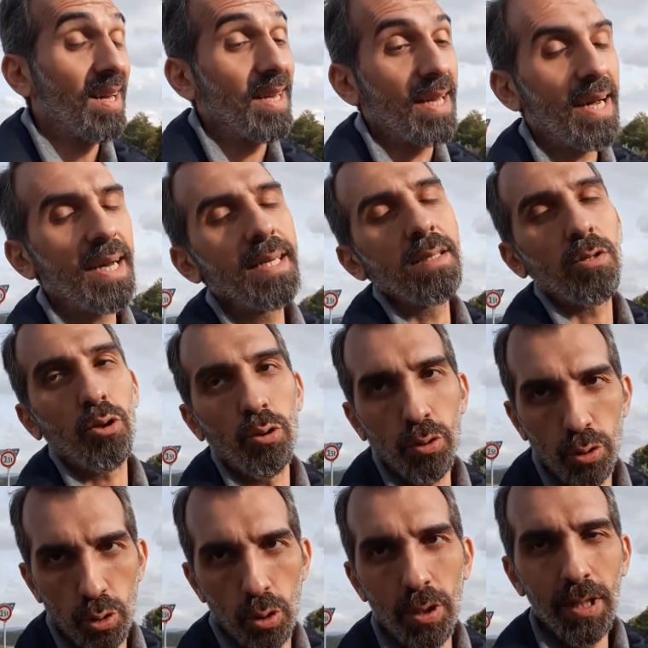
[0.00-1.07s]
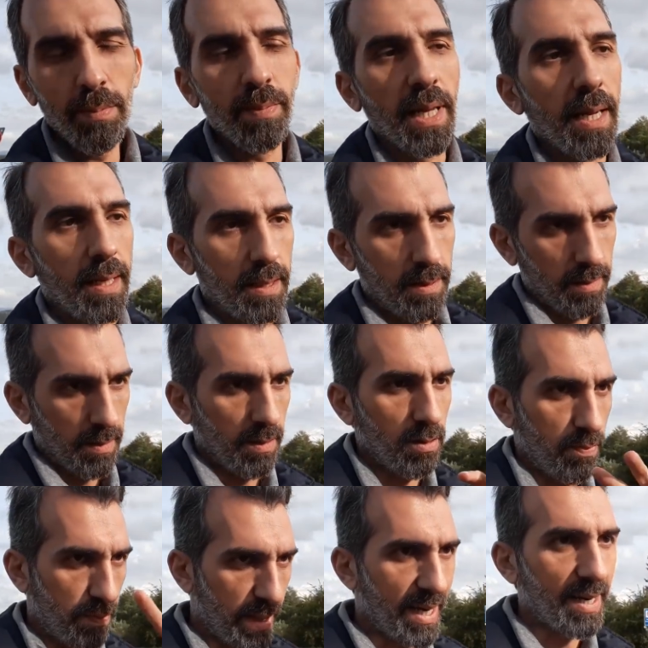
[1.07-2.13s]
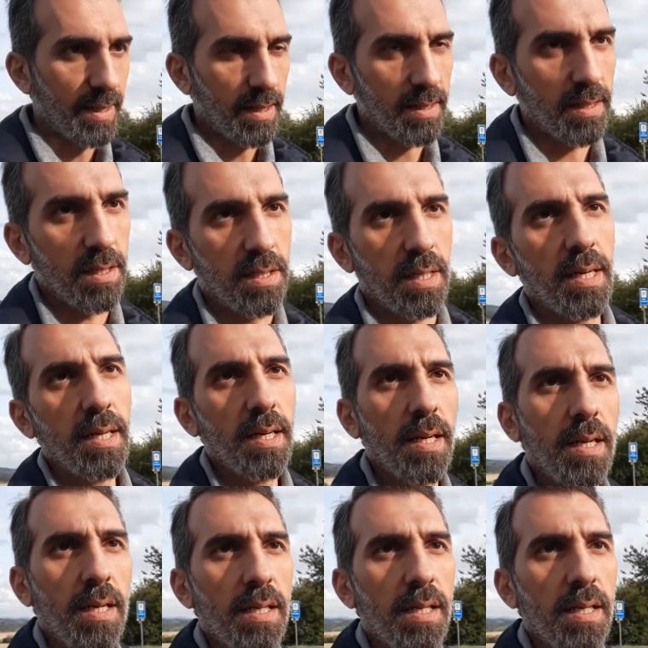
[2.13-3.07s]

yani şunu söyleyeyim de hani parantez açarak